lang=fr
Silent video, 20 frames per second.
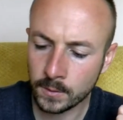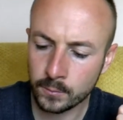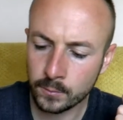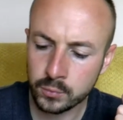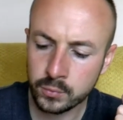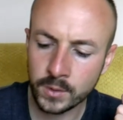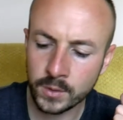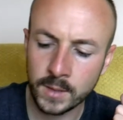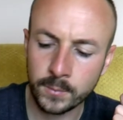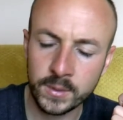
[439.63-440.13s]

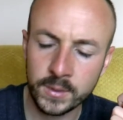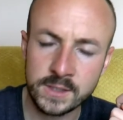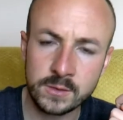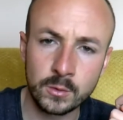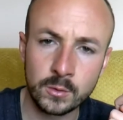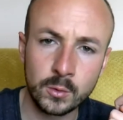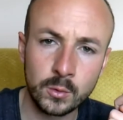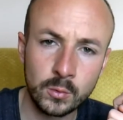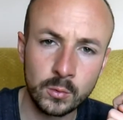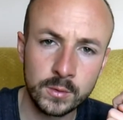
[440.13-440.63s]
pour la prise
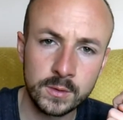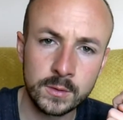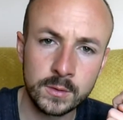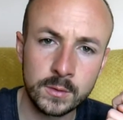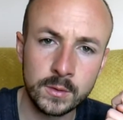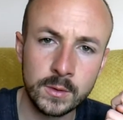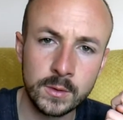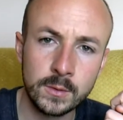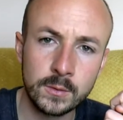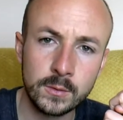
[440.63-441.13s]
en compte
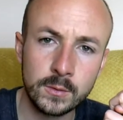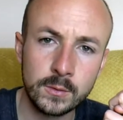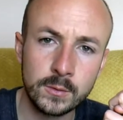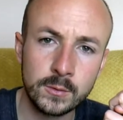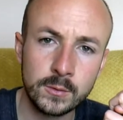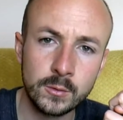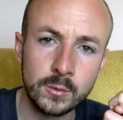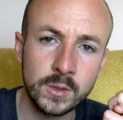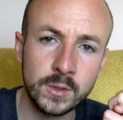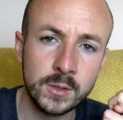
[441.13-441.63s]
de,
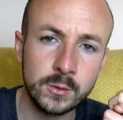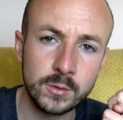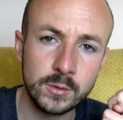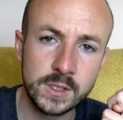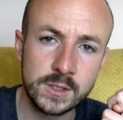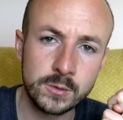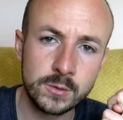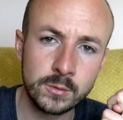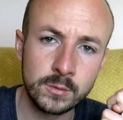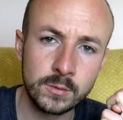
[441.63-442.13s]
de
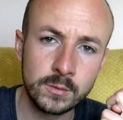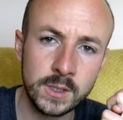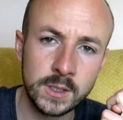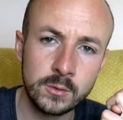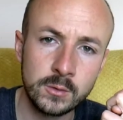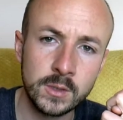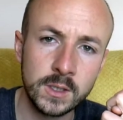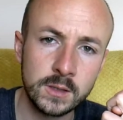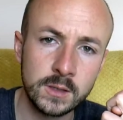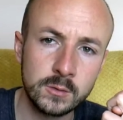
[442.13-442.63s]
l'éducation et
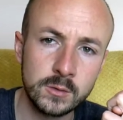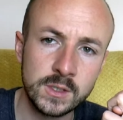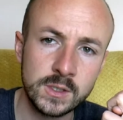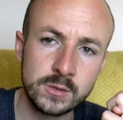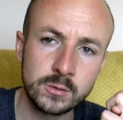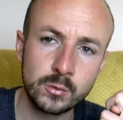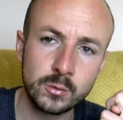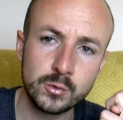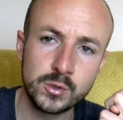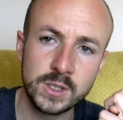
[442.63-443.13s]
de la
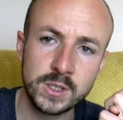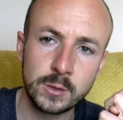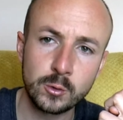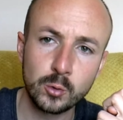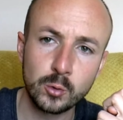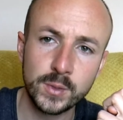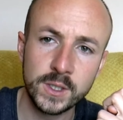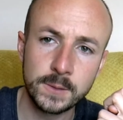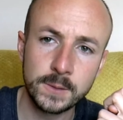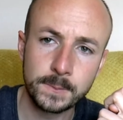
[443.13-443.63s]
rééducation du chien de
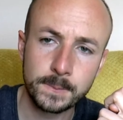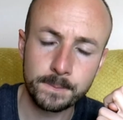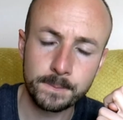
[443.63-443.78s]
compagnie.